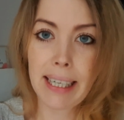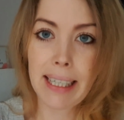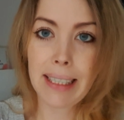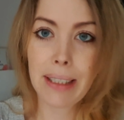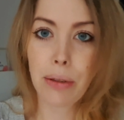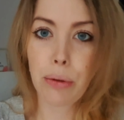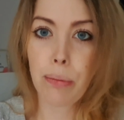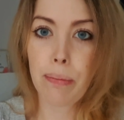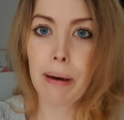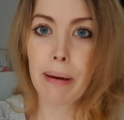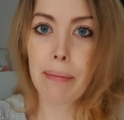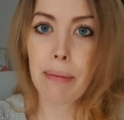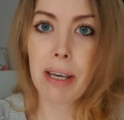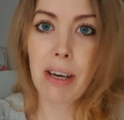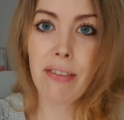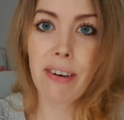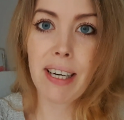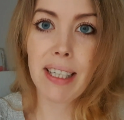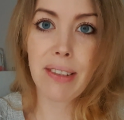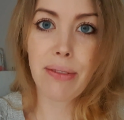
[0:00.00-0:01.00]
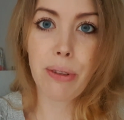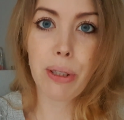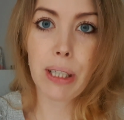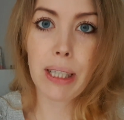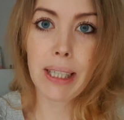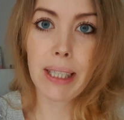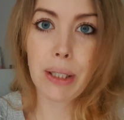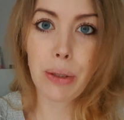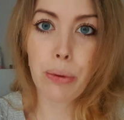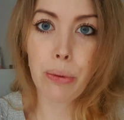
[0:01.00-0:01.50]
Also bei mir war es
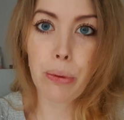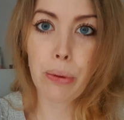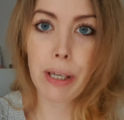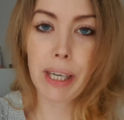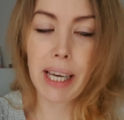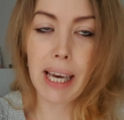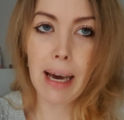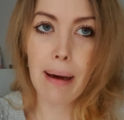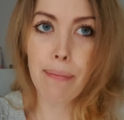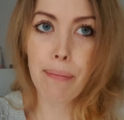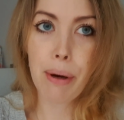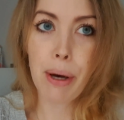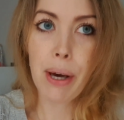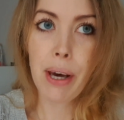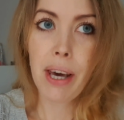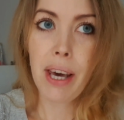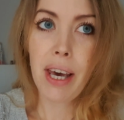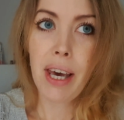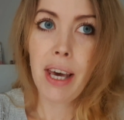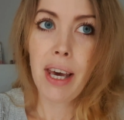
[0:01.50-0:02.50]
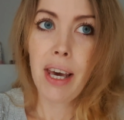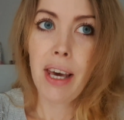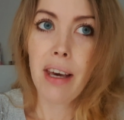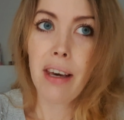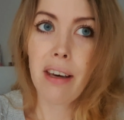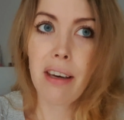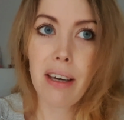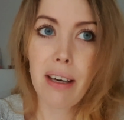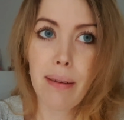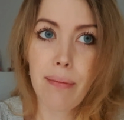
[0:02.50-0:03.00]
wirklich so, ich habe
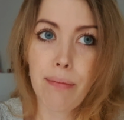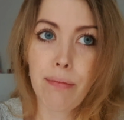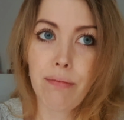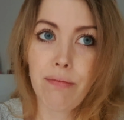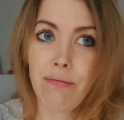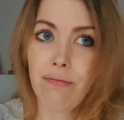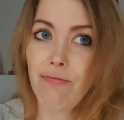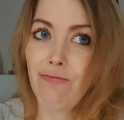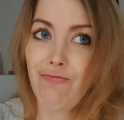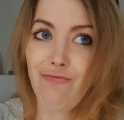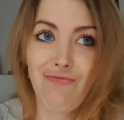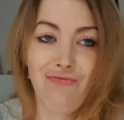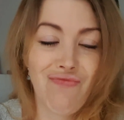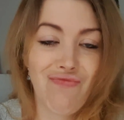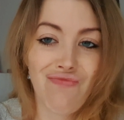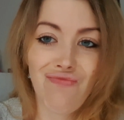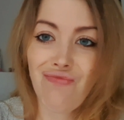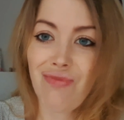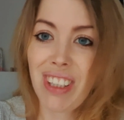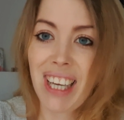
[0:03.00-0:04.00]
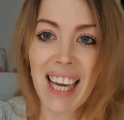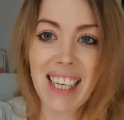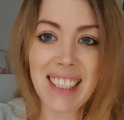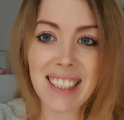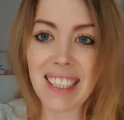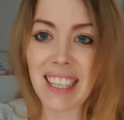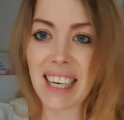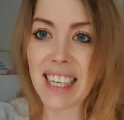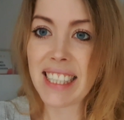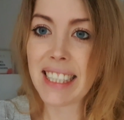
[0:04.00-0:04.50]
ähm,
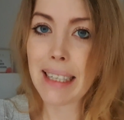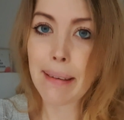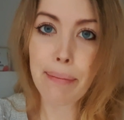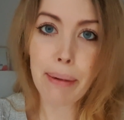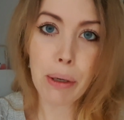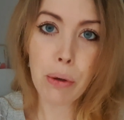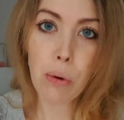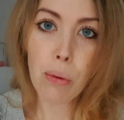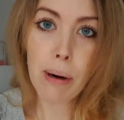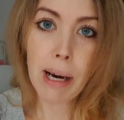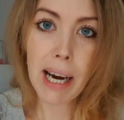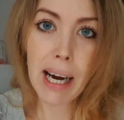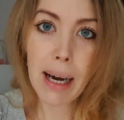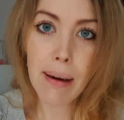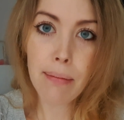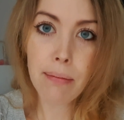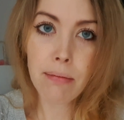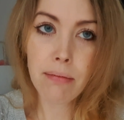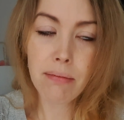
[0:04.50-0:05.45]
ganz leicht hat mein Oberarm